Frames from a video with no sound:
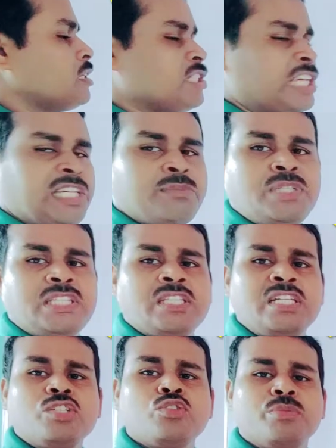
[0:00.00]
সেই
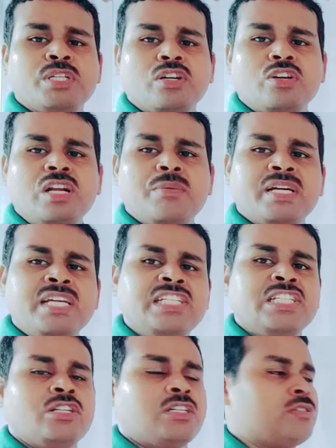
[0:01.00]
বৃত্তের সমীকরণ আমাকে
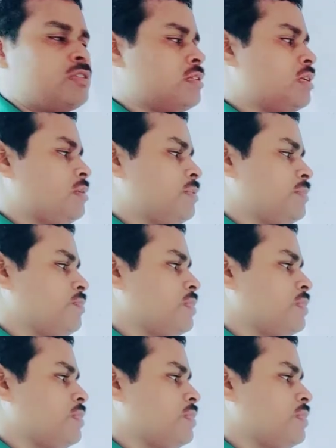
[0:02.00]
নির্ণয় করতে হবে